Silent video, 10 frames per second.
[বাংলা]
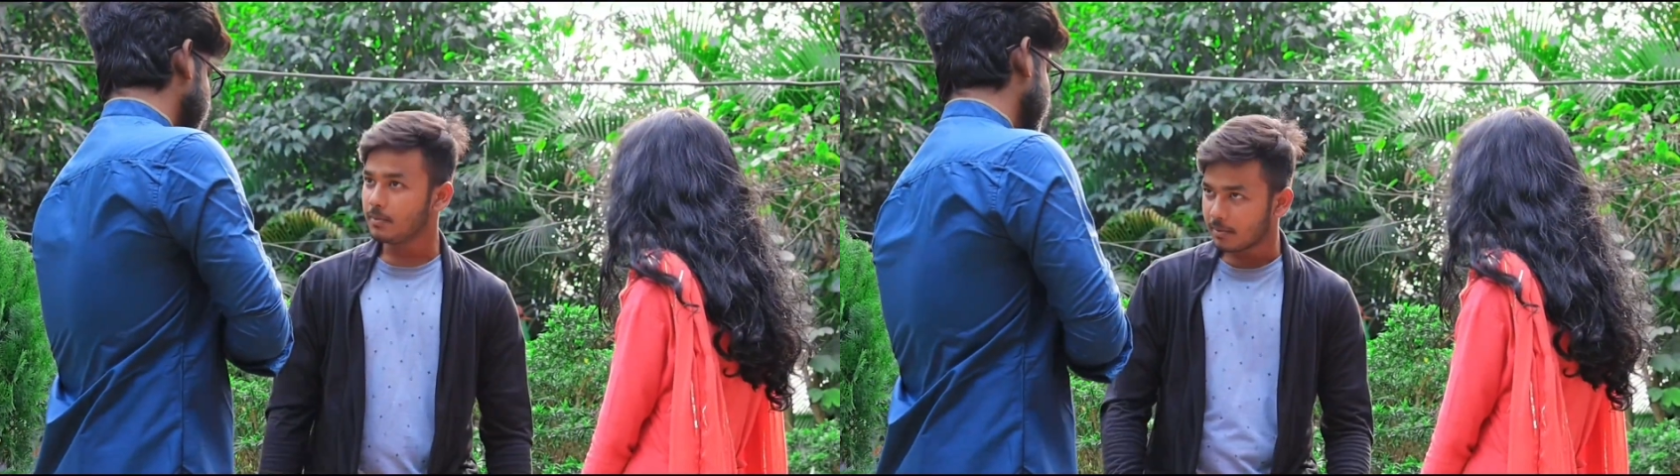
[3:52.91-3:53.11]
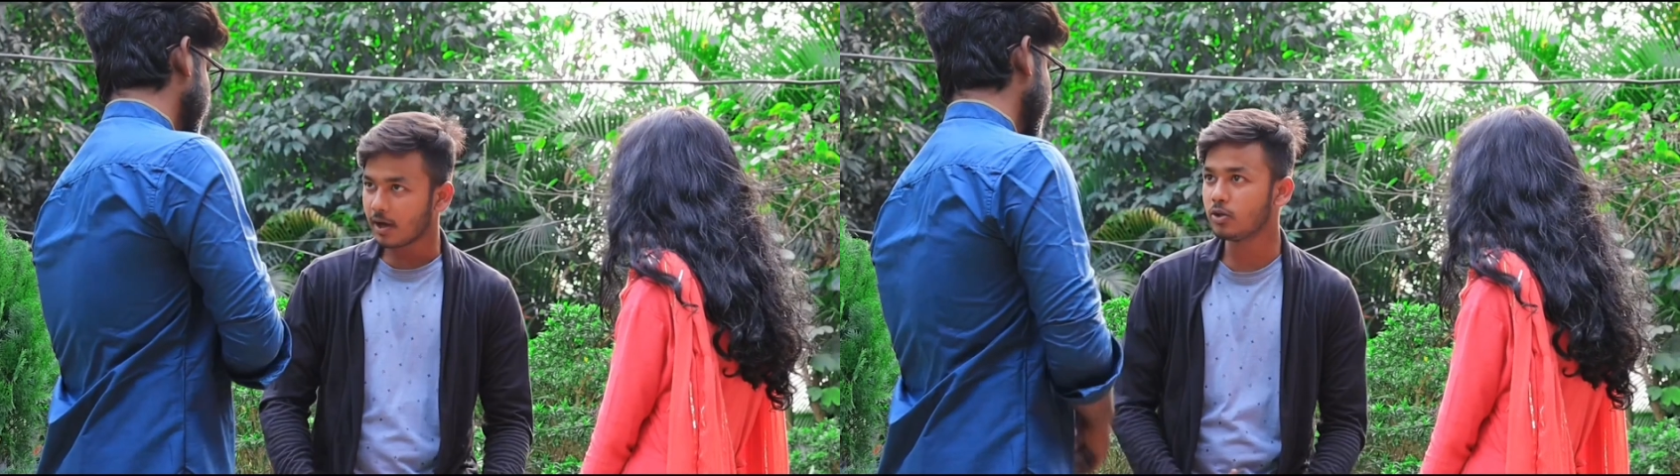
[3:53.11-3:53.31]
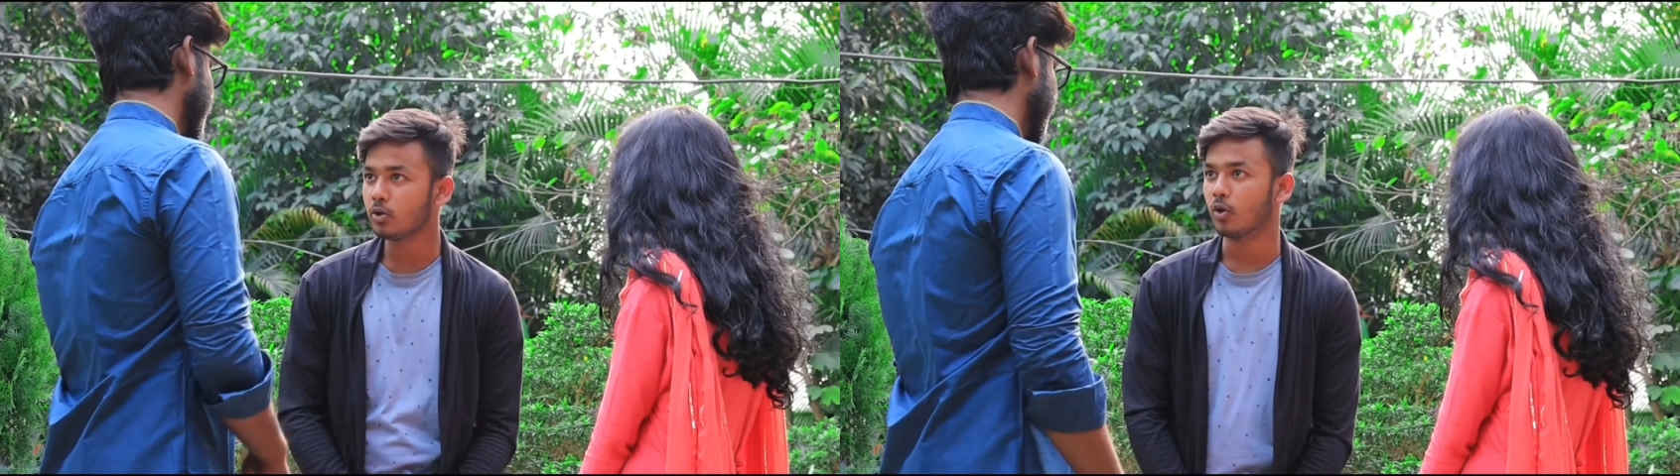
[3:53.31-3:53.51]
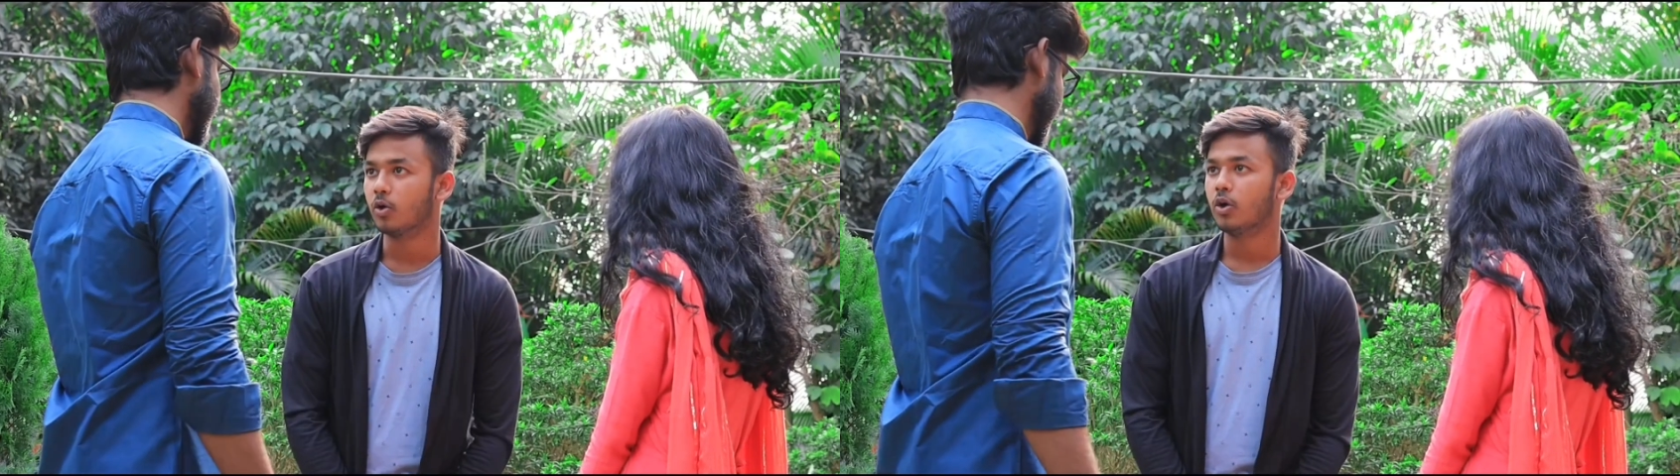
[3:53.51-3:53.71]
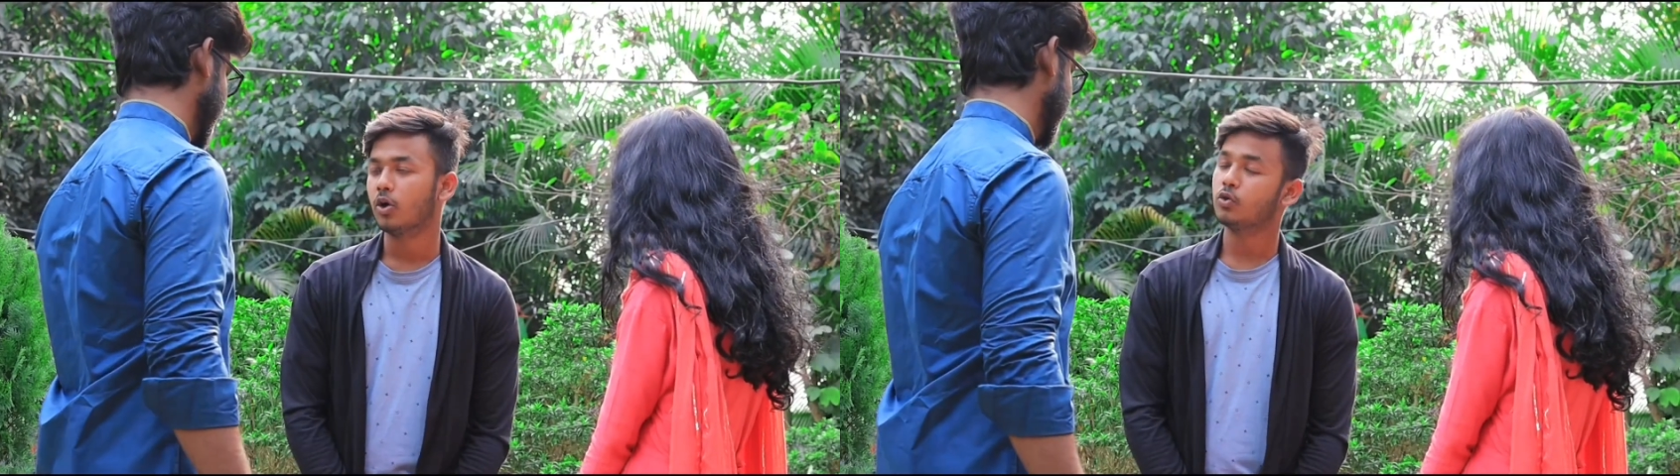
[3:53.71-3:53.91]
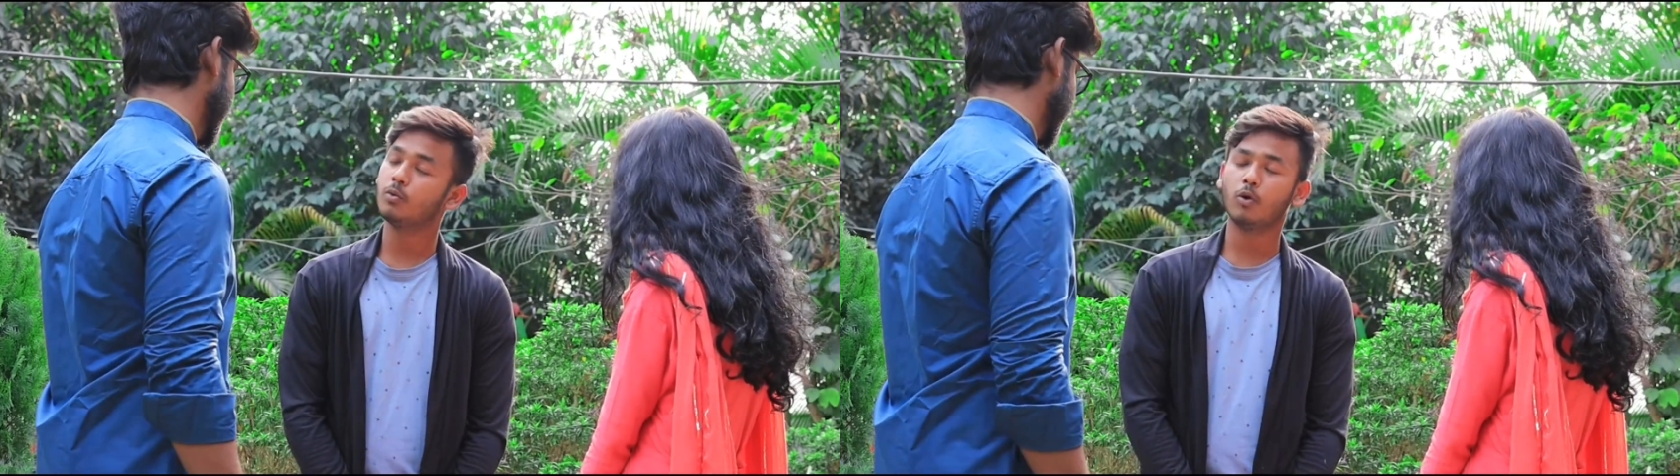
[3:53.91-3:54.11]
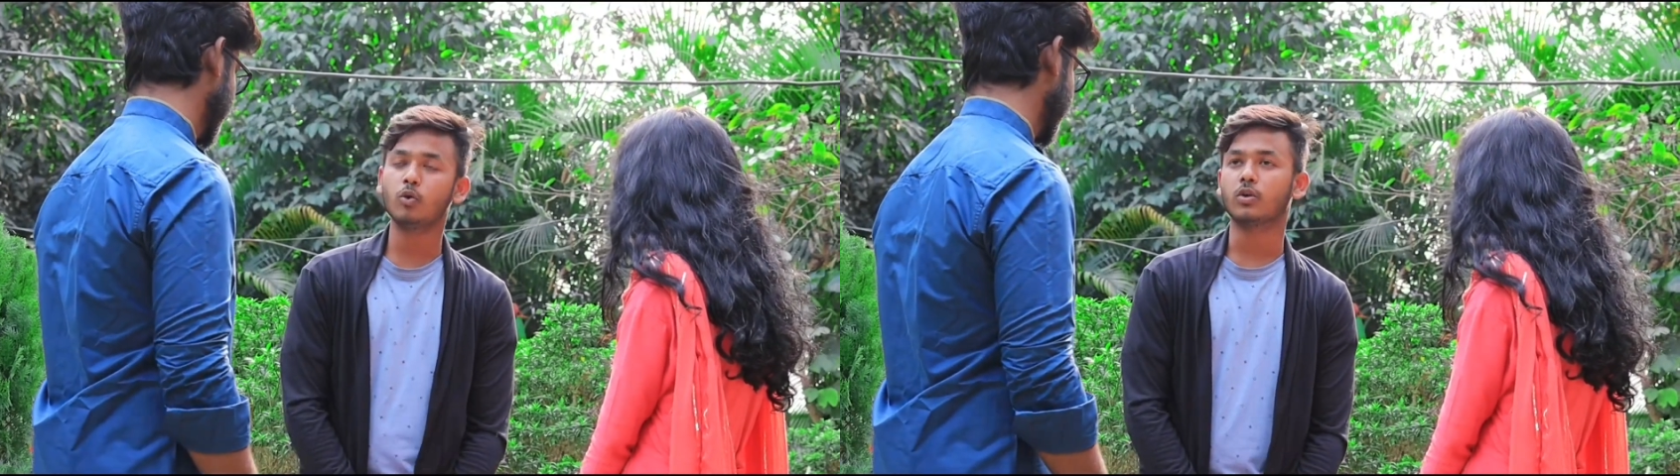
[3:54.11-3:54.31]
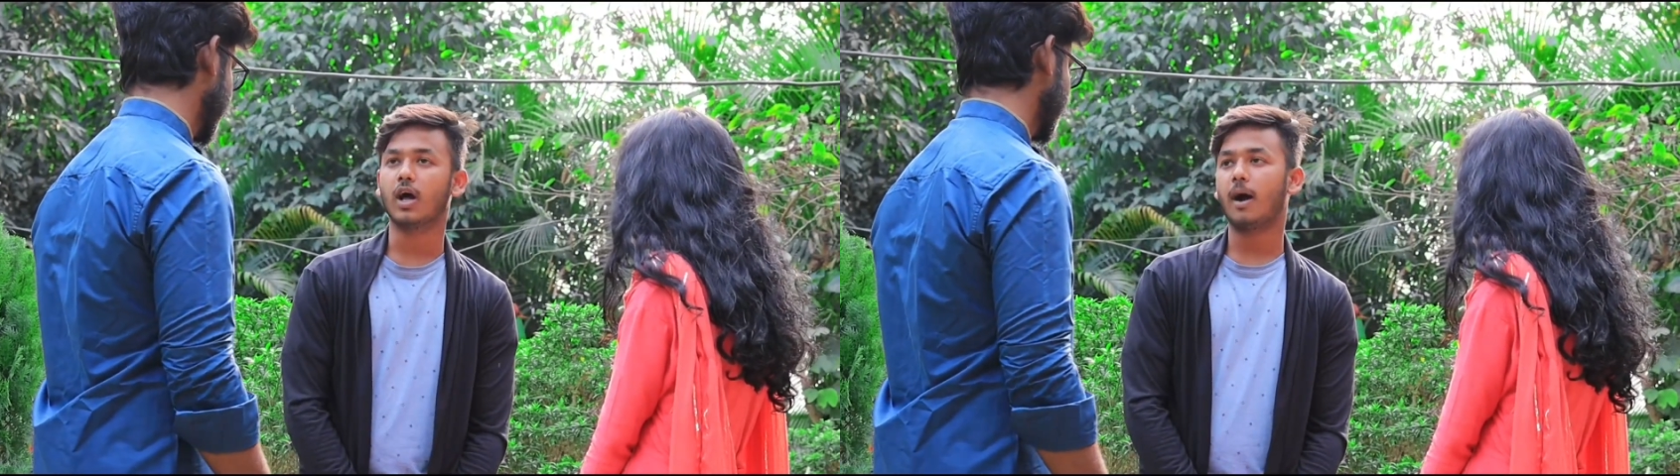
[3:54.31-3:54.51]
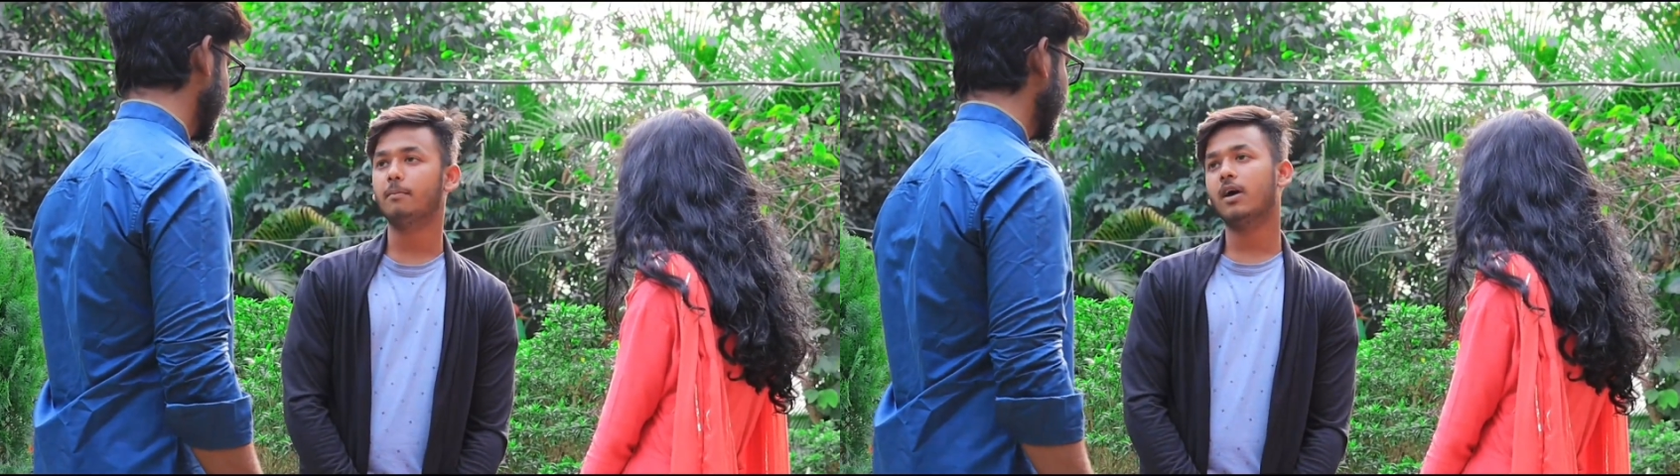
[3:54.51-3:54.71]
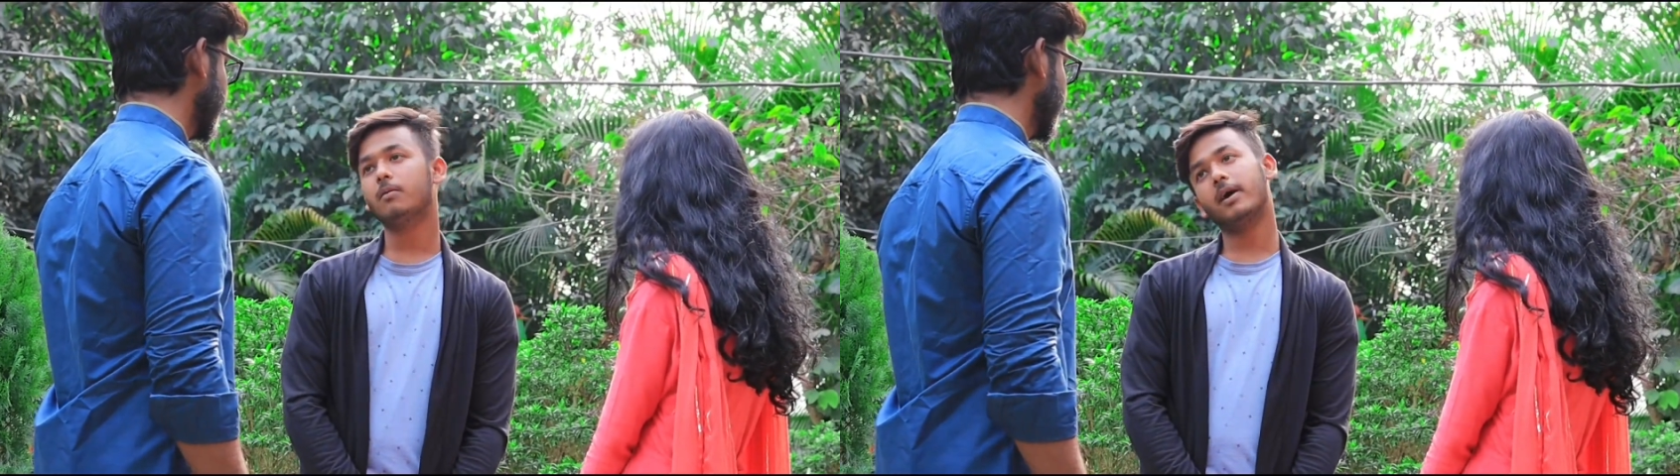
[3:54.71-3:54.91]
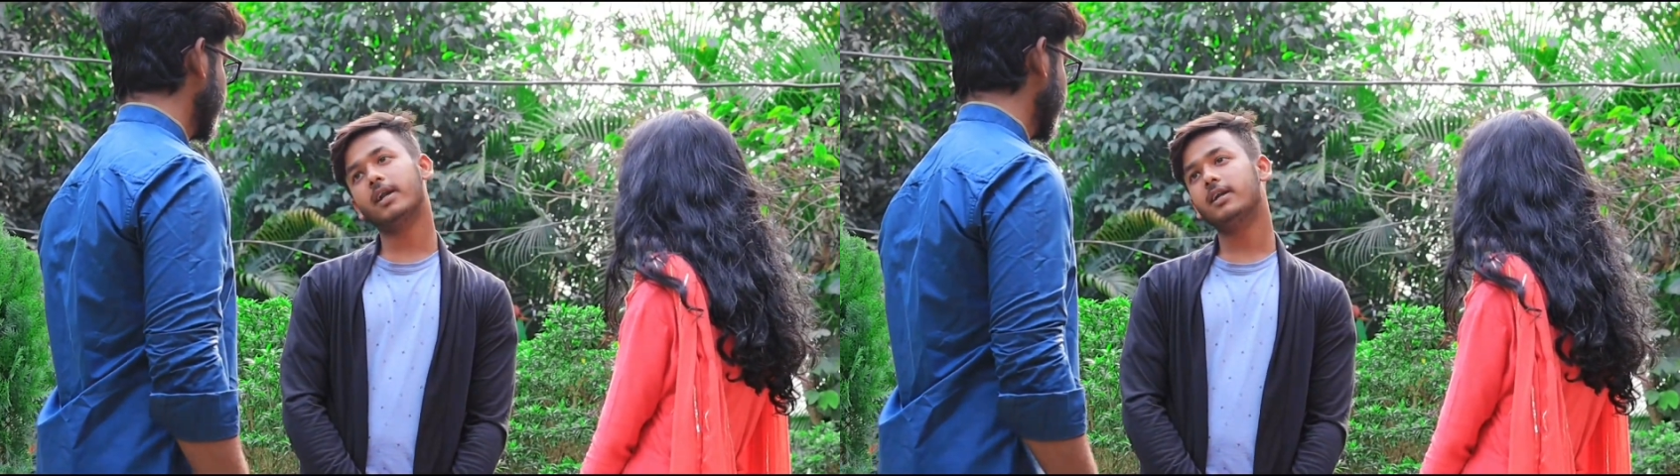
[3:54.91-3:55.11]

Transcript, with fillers: বিবাহিত তো বলুন আপনার